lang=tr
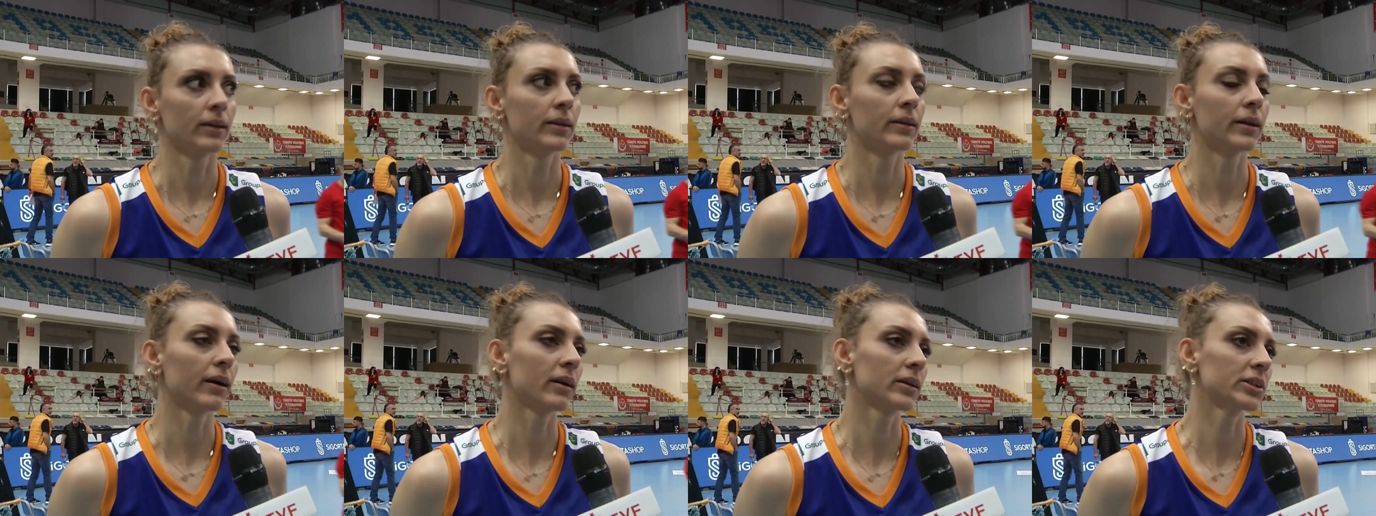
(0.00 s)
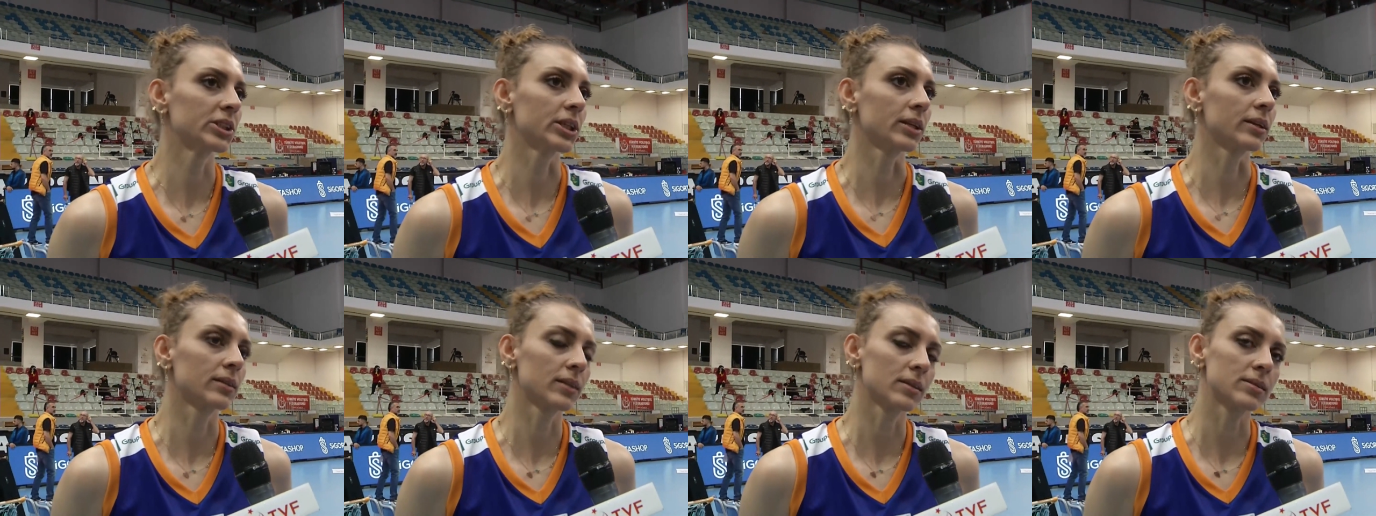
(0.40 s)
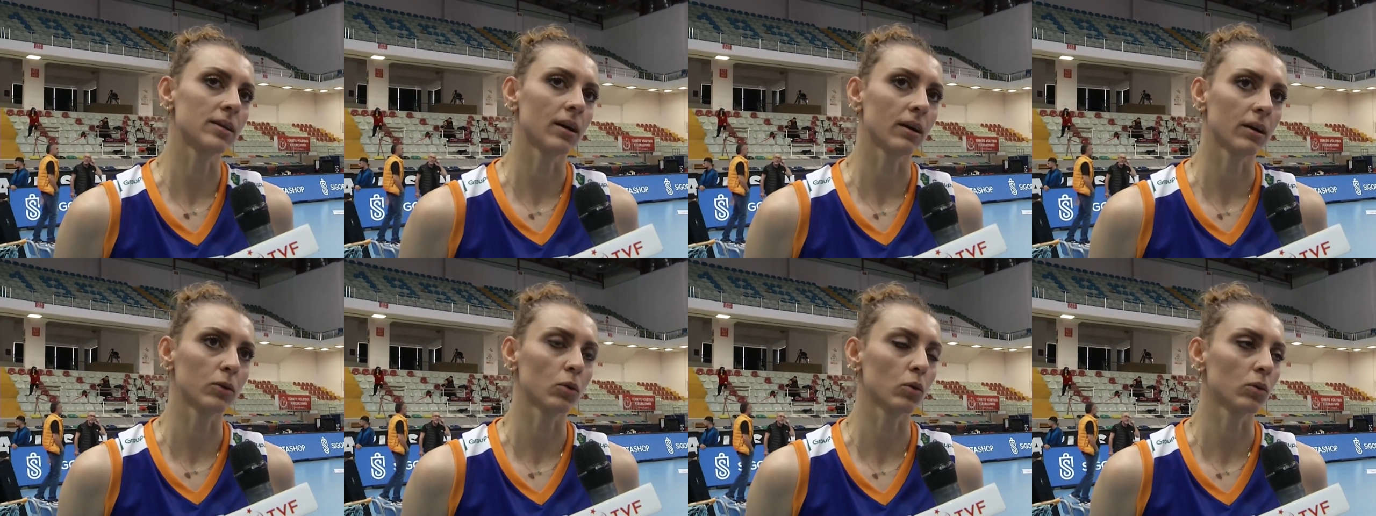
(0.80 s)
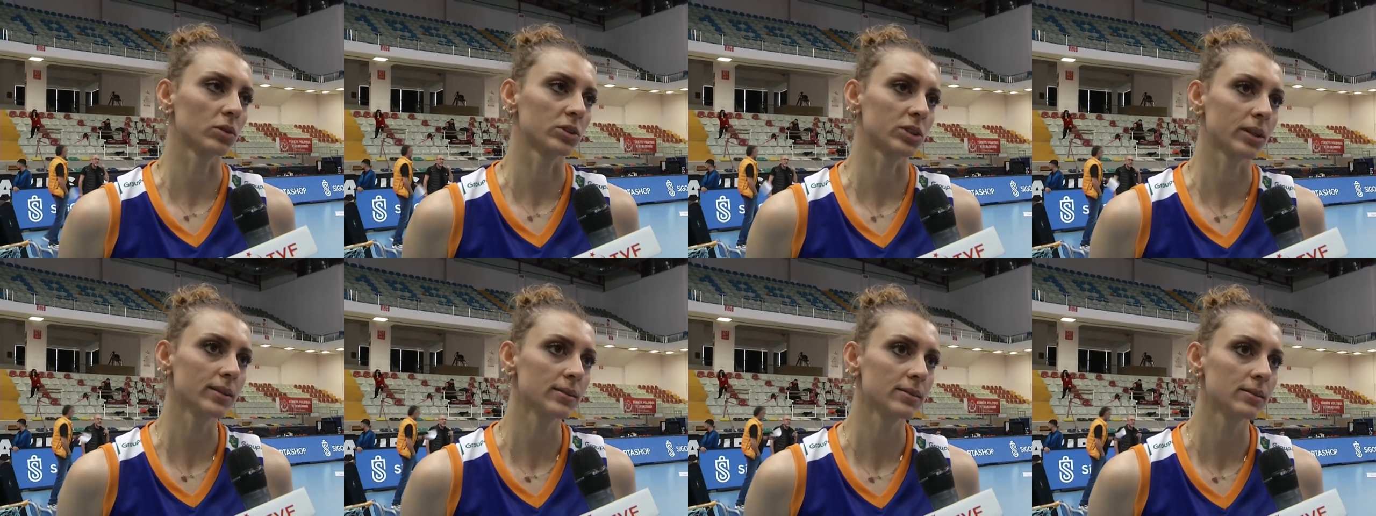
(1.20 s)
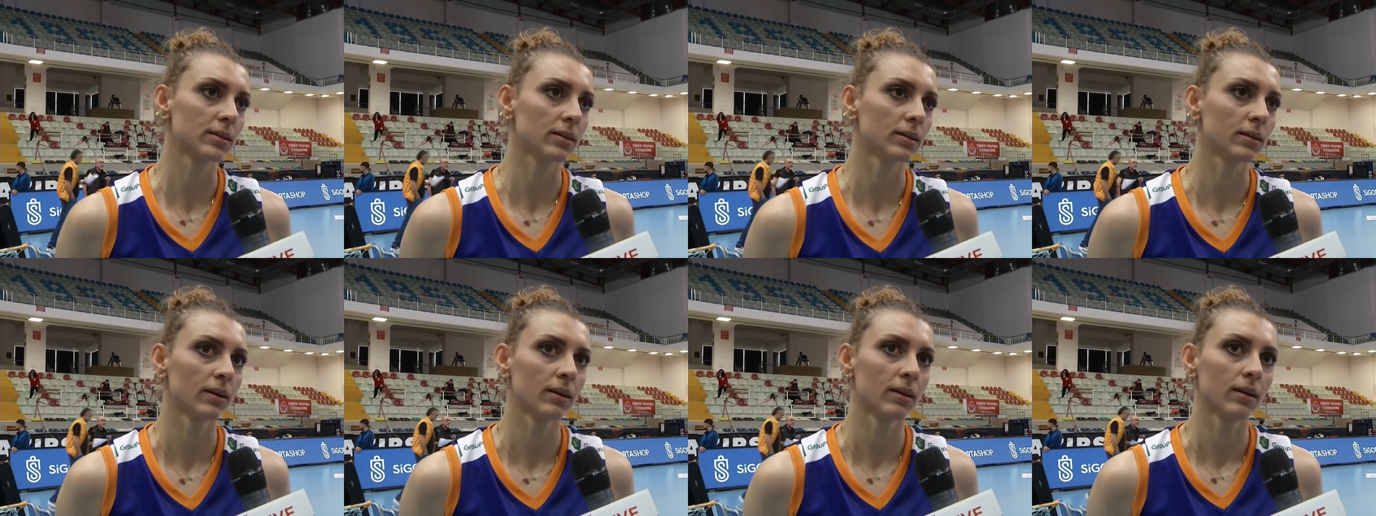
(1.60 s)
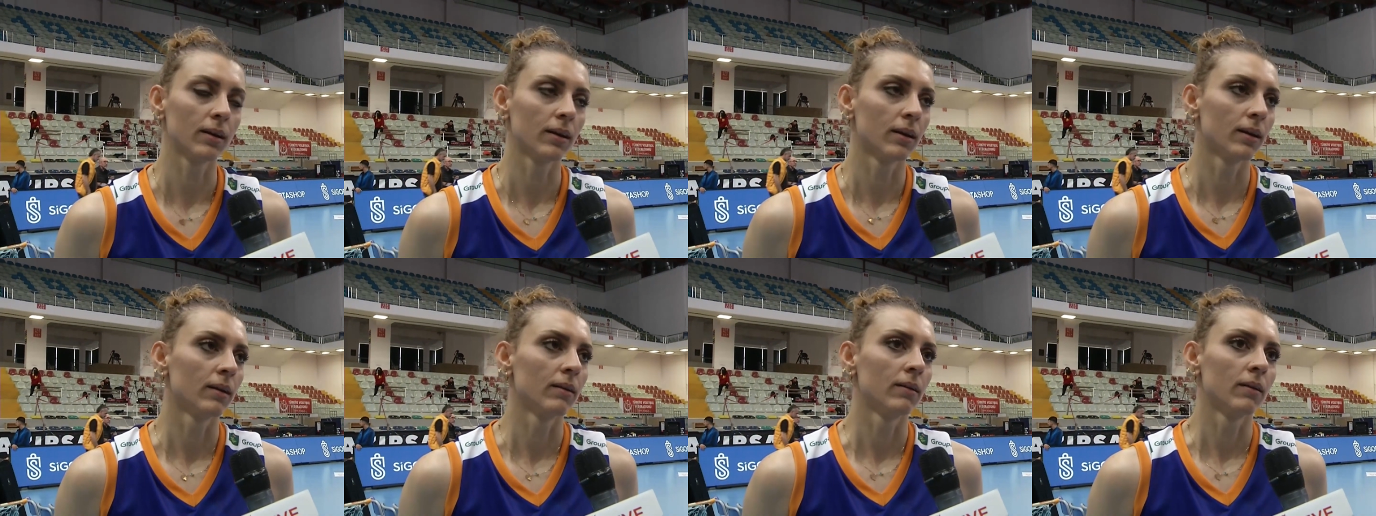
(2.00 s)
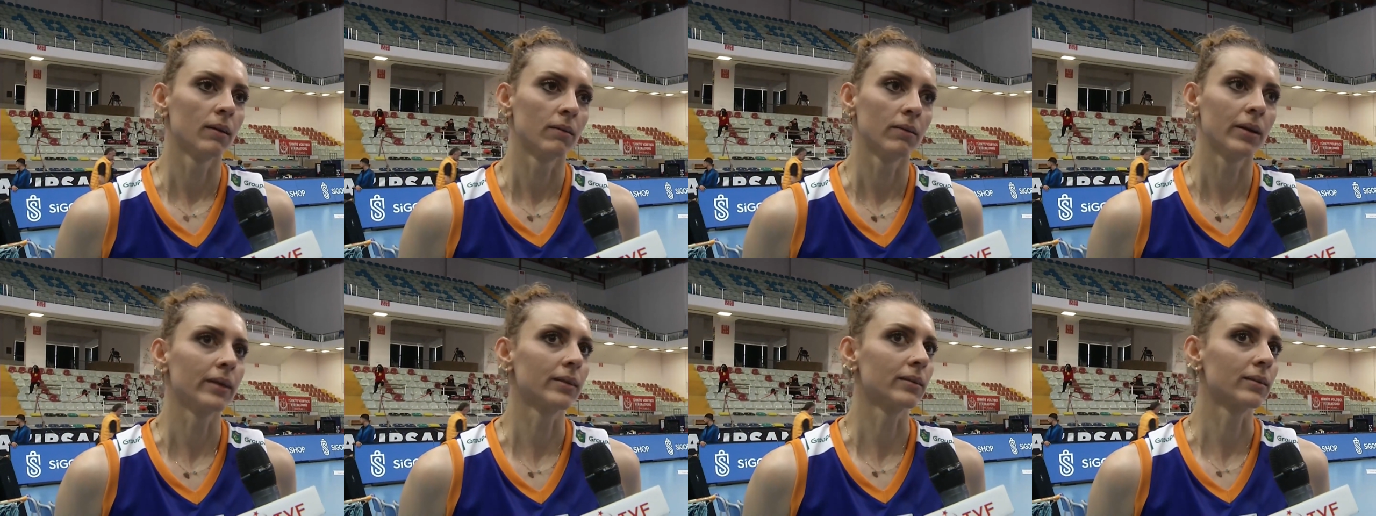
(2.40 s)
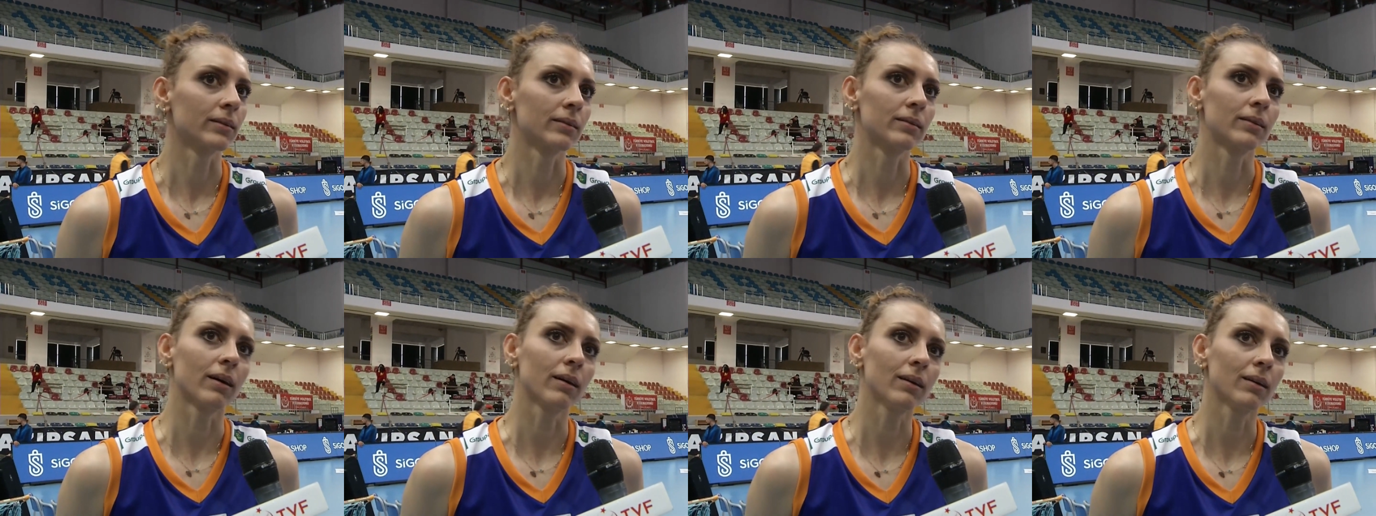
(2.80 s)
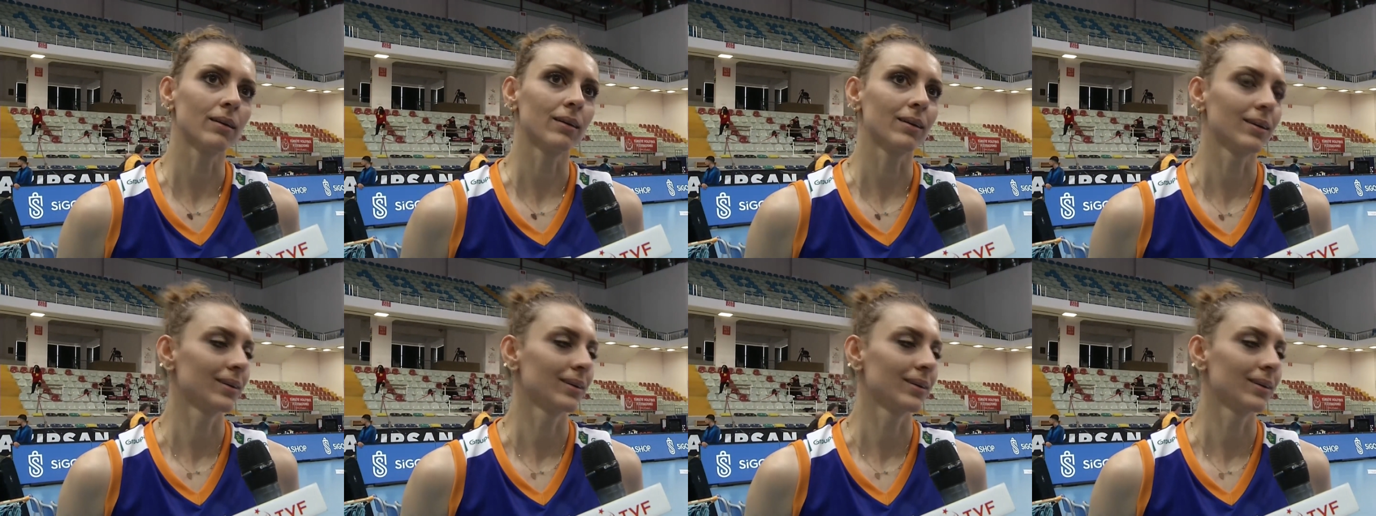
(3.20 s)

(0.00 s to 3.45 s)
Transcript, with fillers: yine aynı şekilde sahada olacağız. Ve yarın da